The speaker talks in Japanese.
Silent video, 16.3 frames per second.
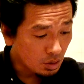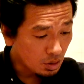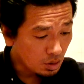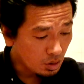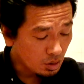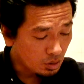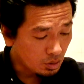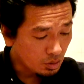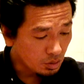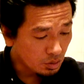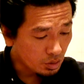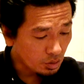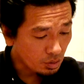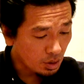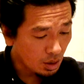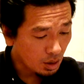ぐーっ
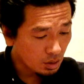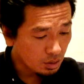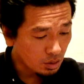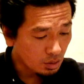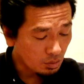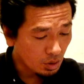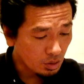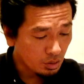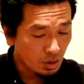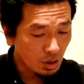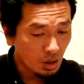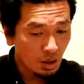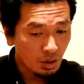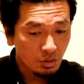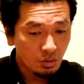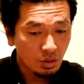と下がってます
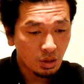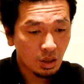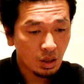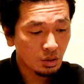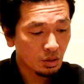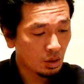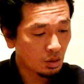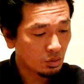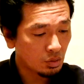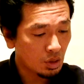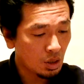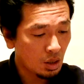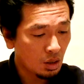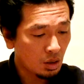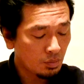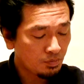ねこれなんだろう
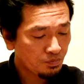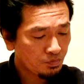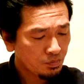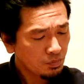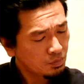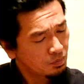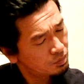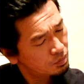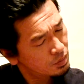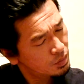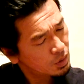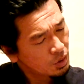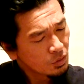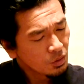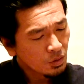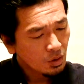な
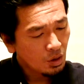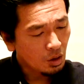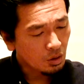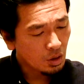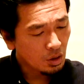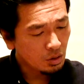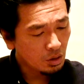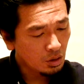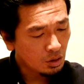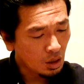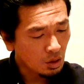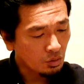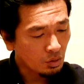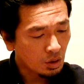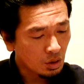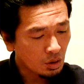開けてたの
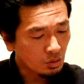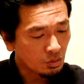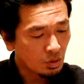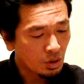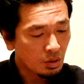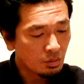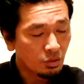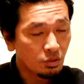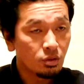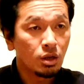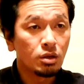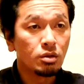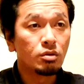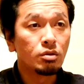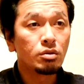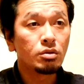かなこの辺僕あ
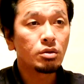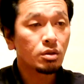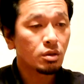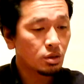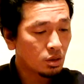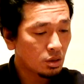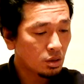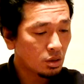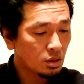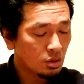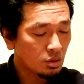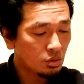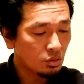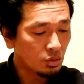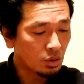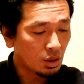の
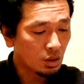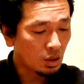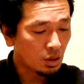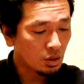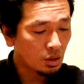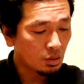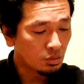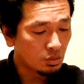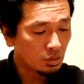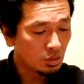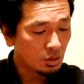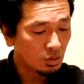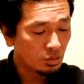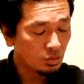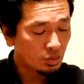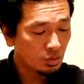そうだな多分あ
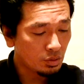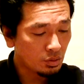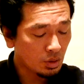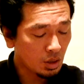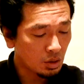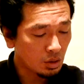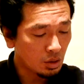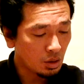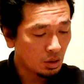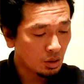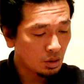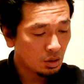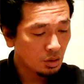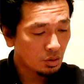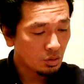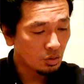の福岡に
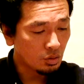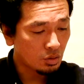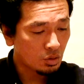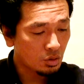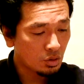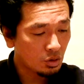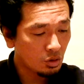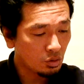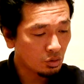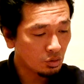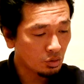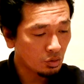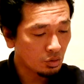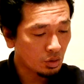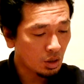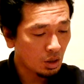出張と
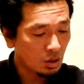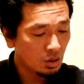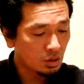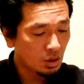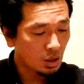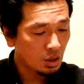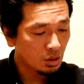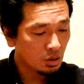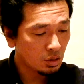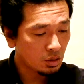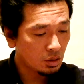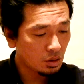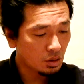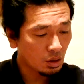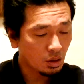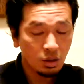いうか出かけて
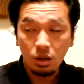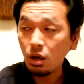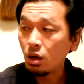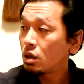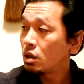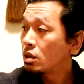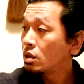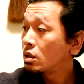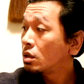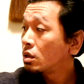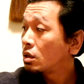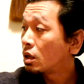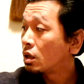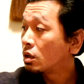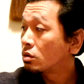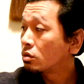たから
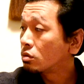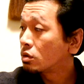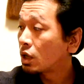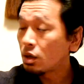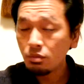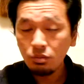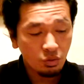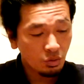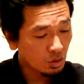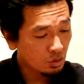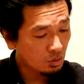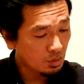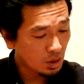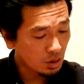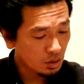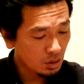あの暖房が止
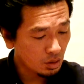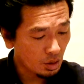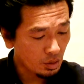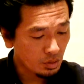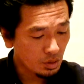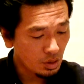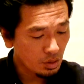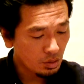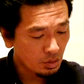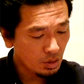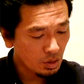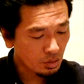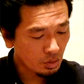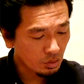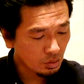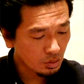まってたんですねで
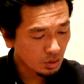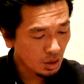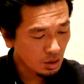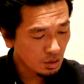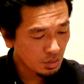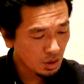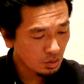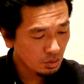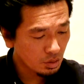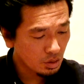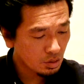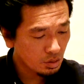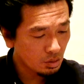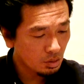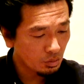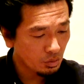そのタイミングで
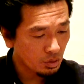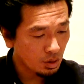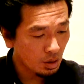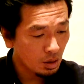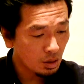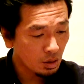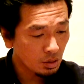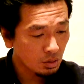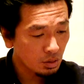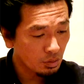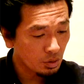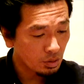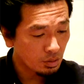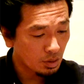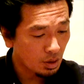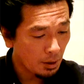湿度も下がってま
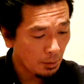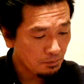すね